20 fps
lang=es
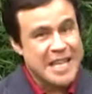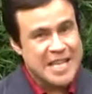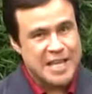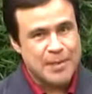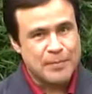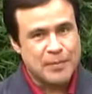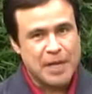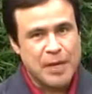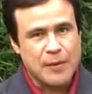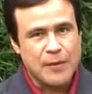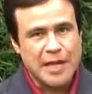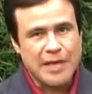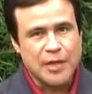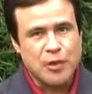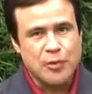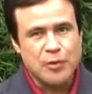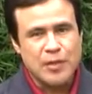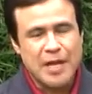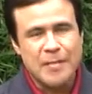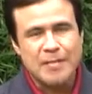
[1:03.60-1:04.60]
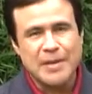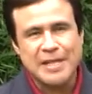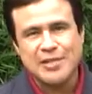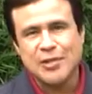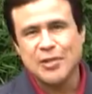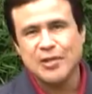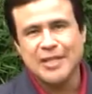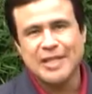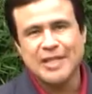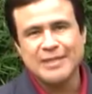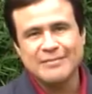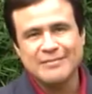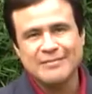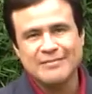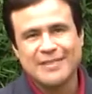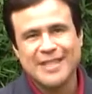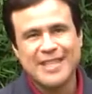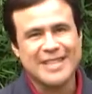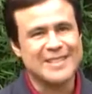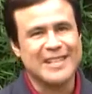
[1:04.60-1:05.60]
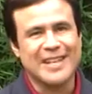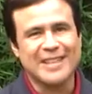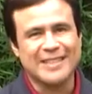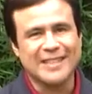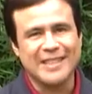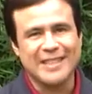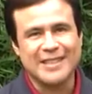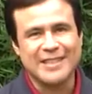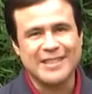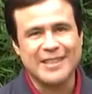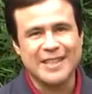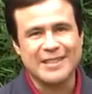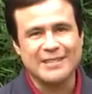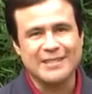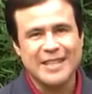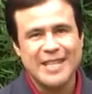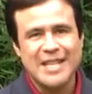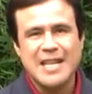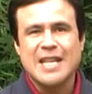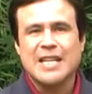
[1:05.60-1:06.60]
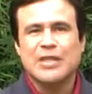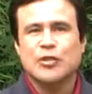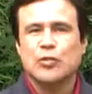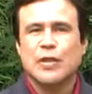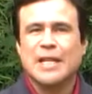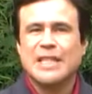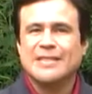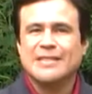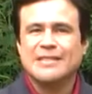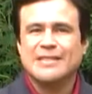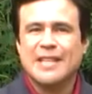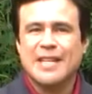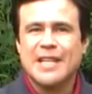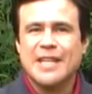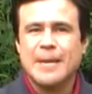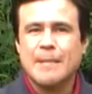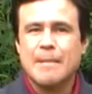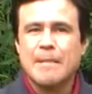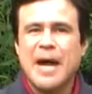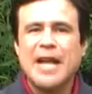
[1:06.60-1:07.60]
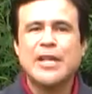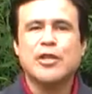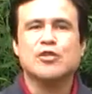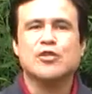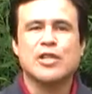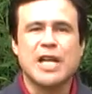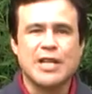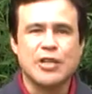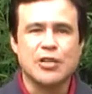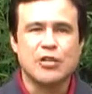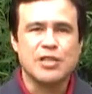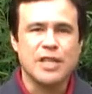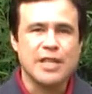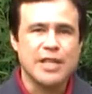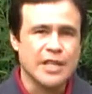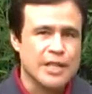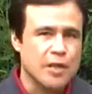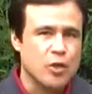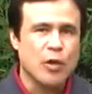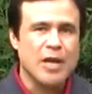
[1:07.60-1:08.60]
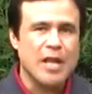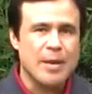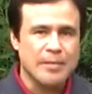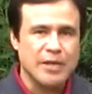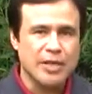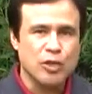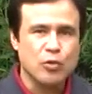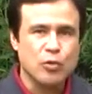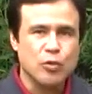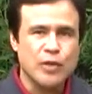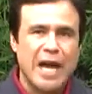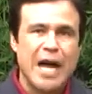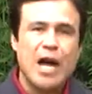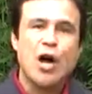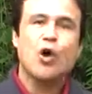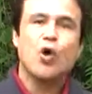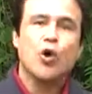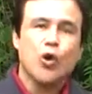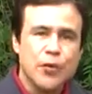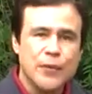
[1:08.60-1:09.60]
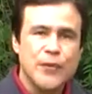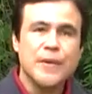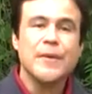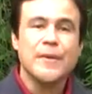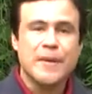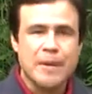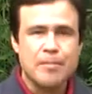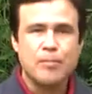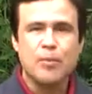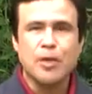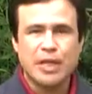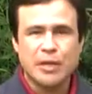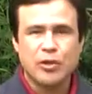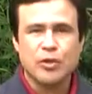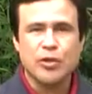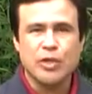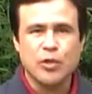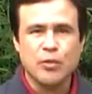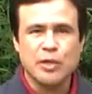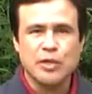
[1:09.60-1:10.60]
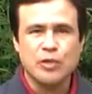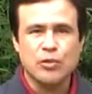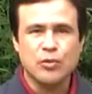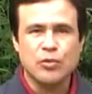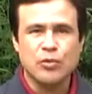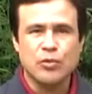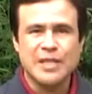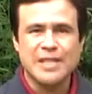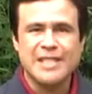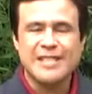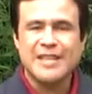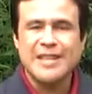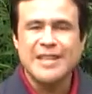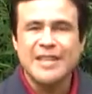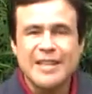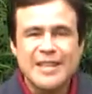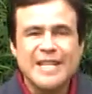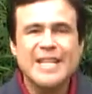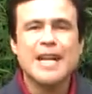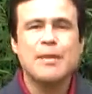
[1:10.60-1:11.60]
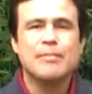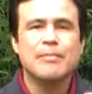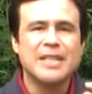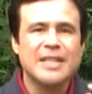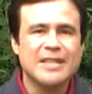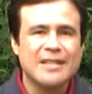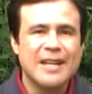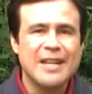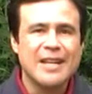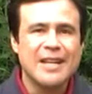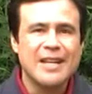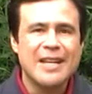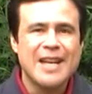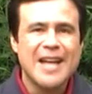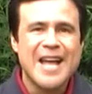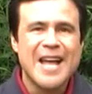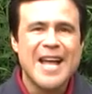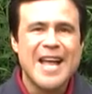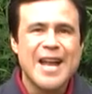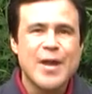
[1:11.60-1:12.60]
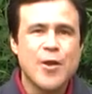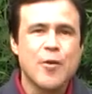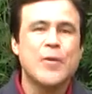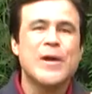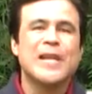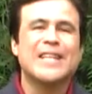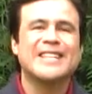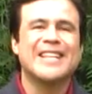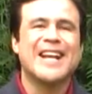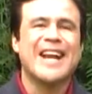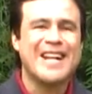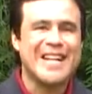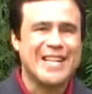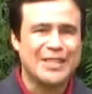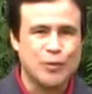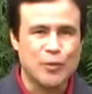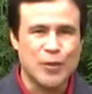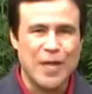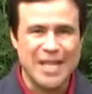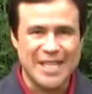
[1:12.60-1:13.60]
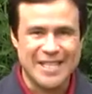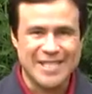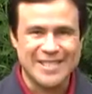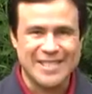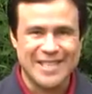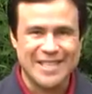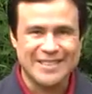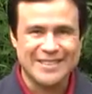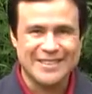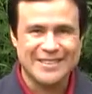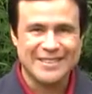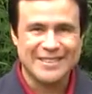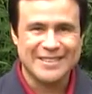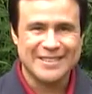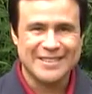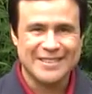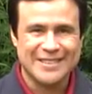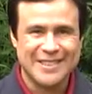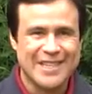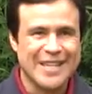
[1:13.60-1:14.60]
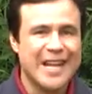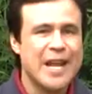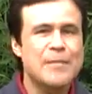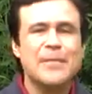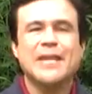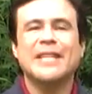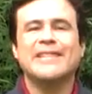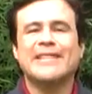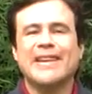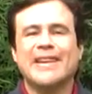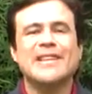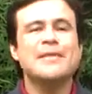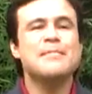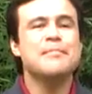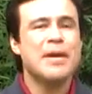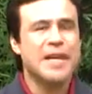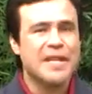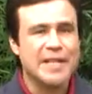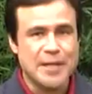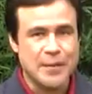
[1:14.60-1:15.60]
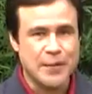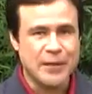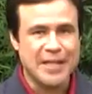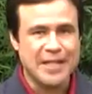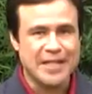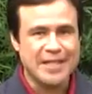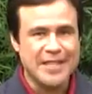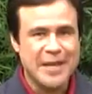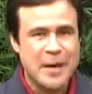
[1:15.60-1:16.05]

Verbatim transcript: Y para hablar con una persona que es artista, durante varios años se dedicó a la pintura, hoy vive en Puerto Iguazú y se dedica a pintar nuestra naturaleza. Realmente imperdible.